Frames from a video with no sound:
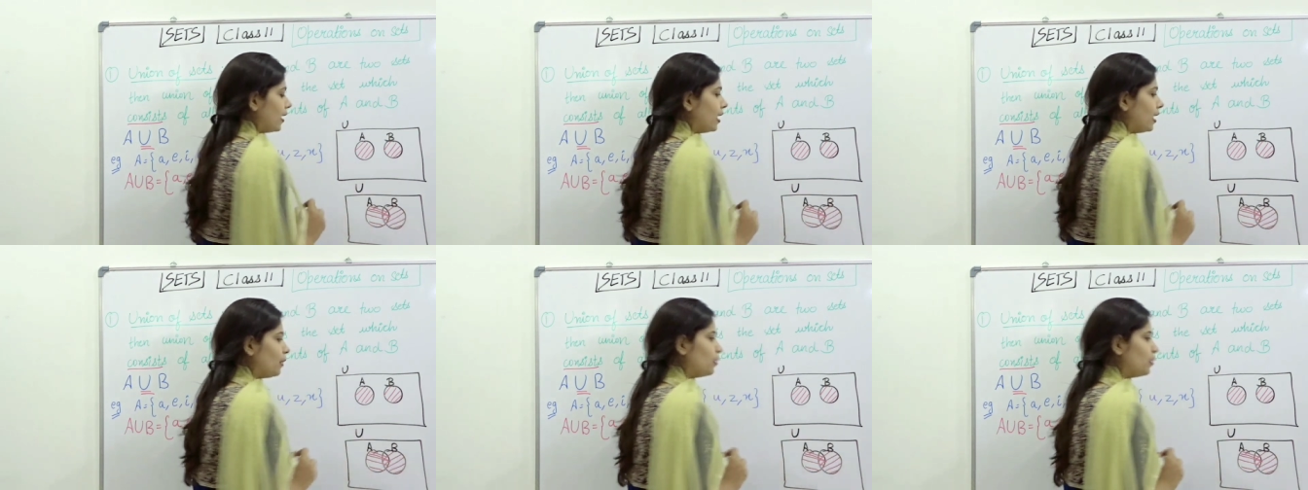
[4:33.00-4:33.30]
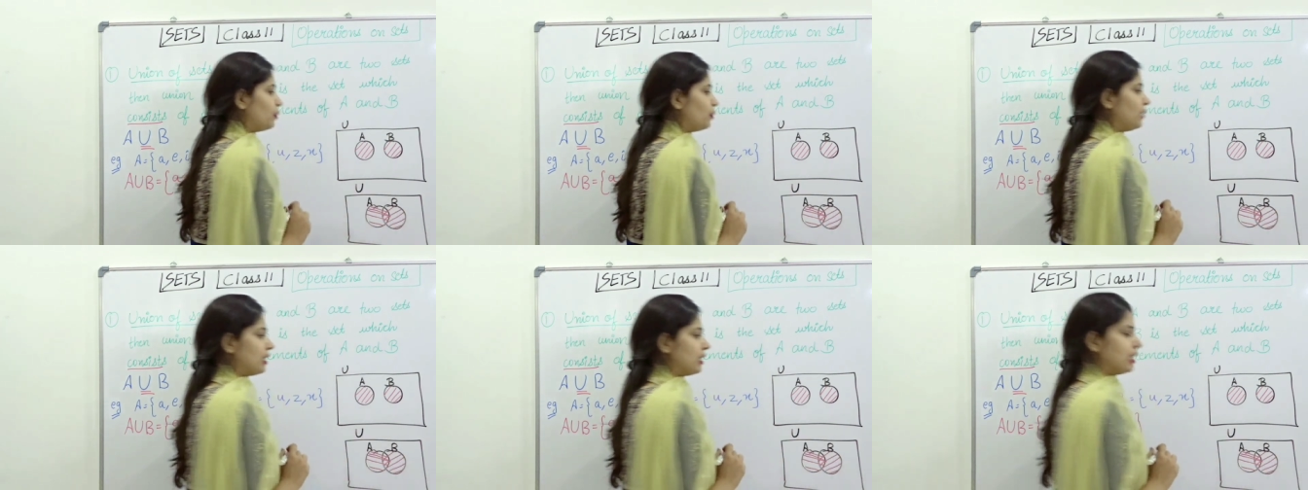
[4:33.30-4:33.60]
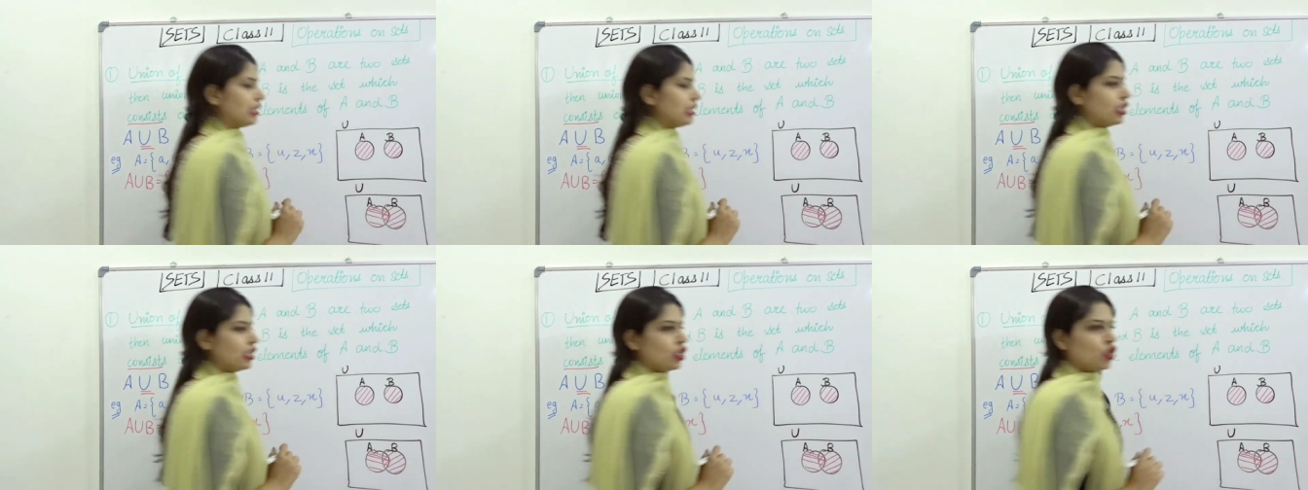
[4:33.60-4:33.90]
डायग्राम
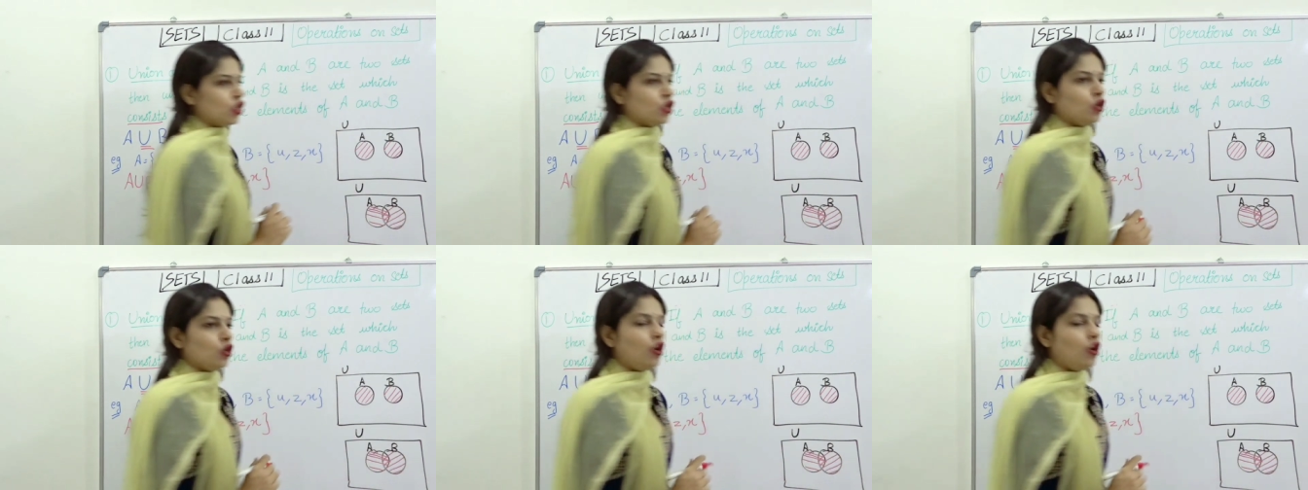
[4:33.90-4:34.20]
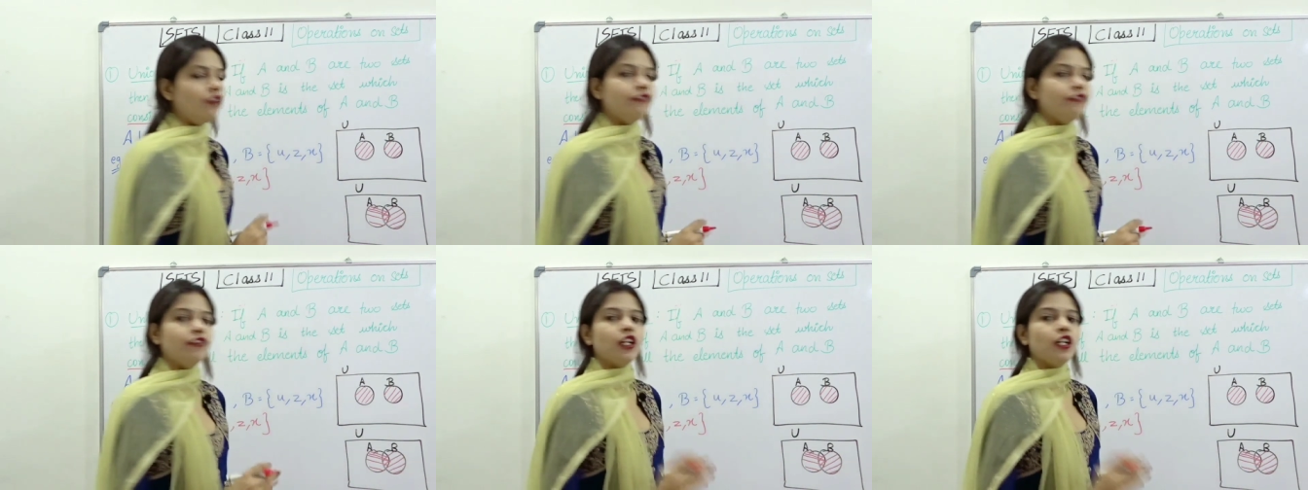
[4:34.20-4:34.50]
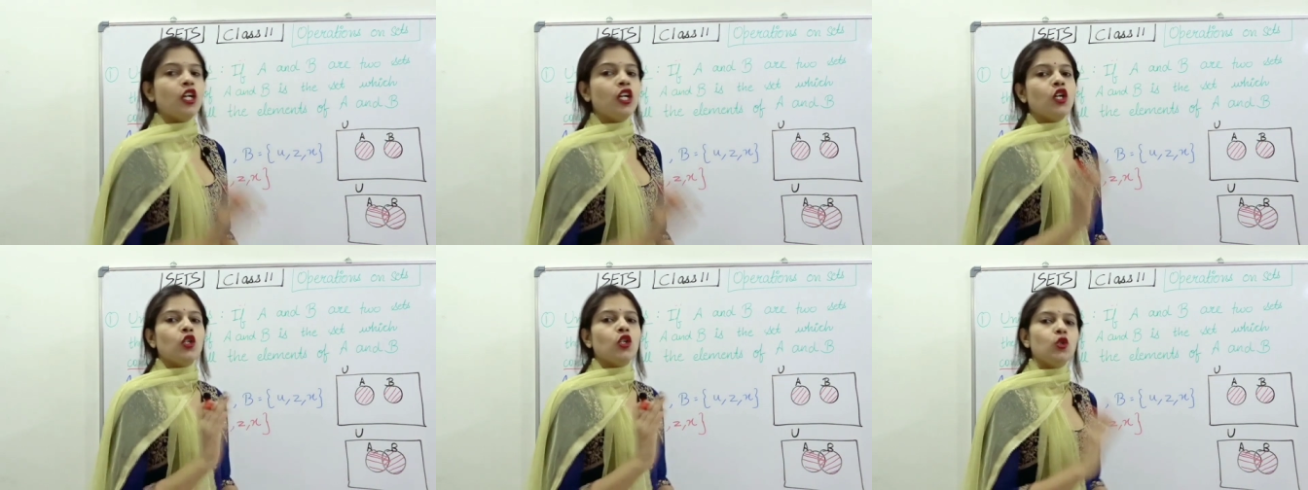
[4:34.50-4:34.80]
रिप्रेजेंटेशन ऑफ
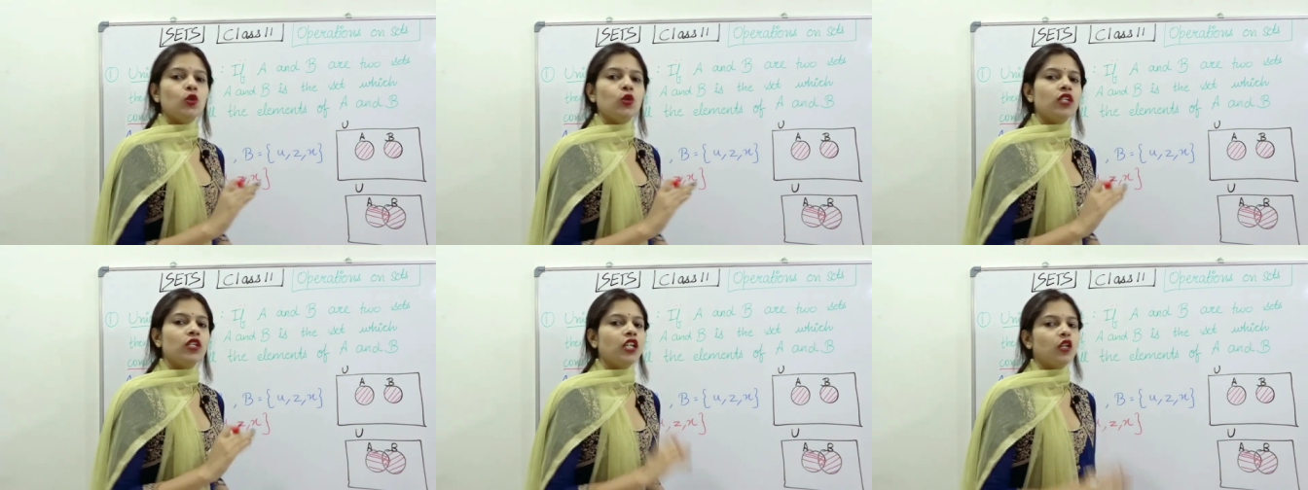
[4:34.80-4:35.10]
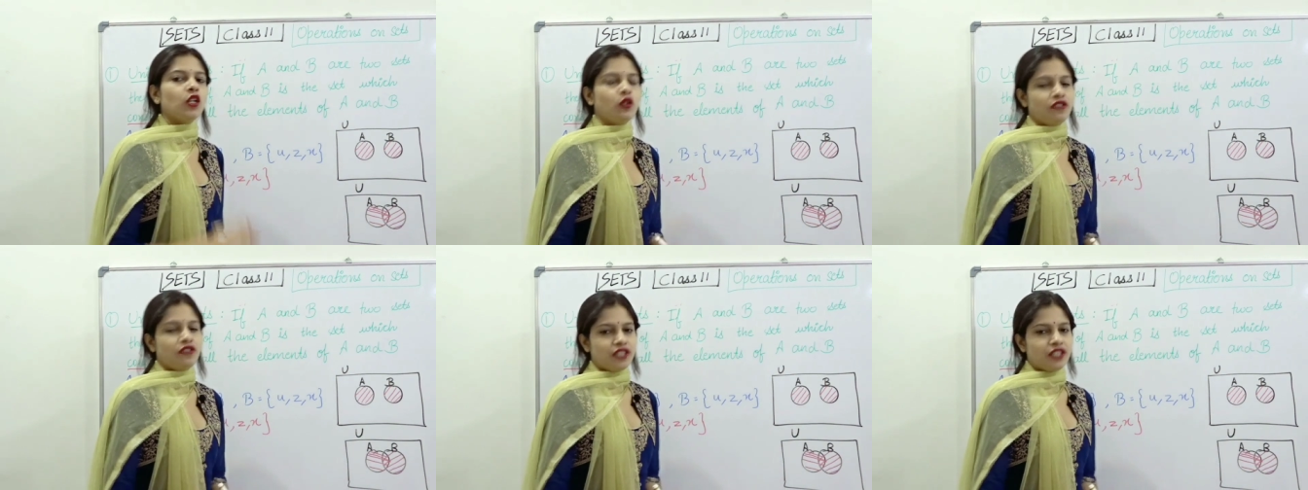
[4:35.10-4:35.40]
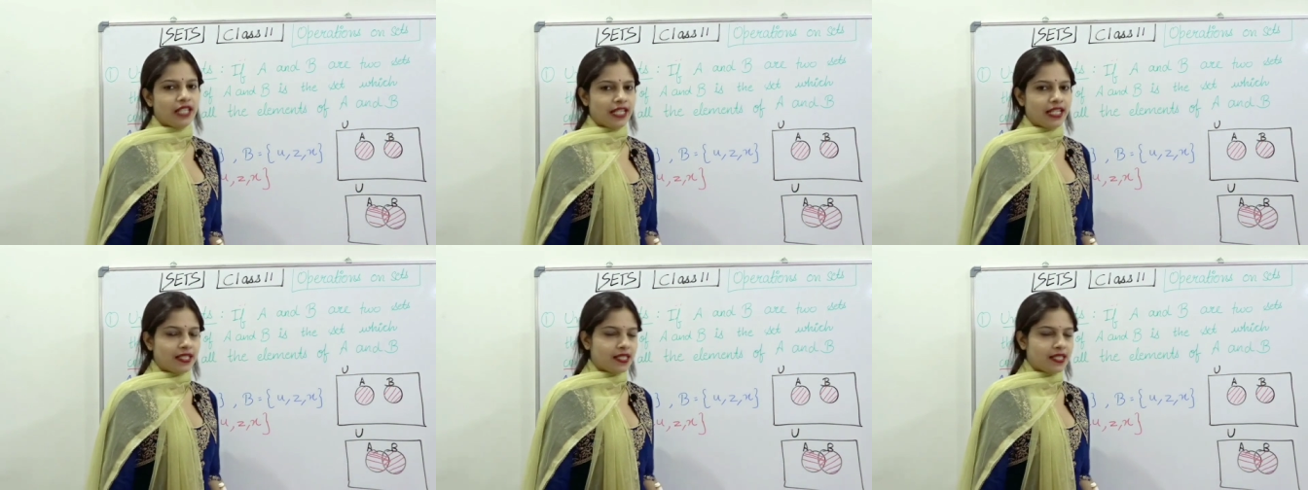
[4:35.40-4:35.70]
यूनियन ऑफ
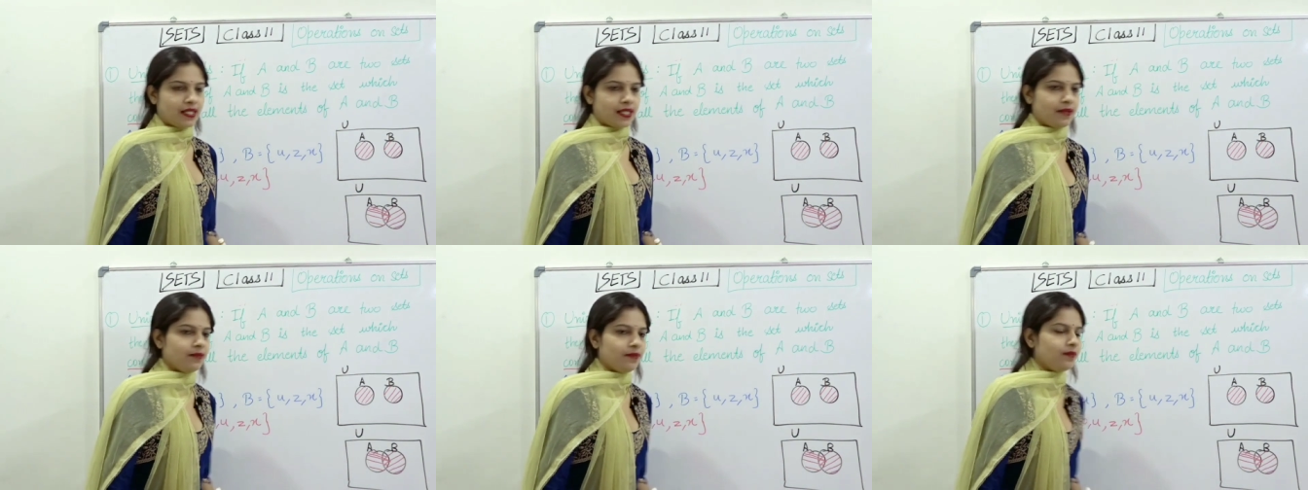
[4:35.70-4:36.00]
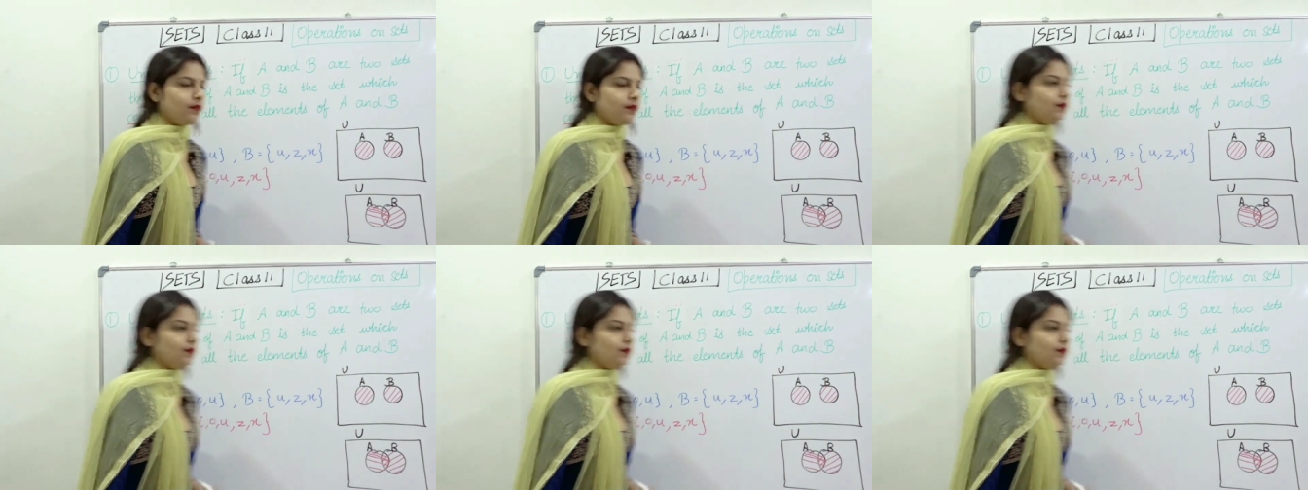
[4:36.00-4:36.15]
सेट्स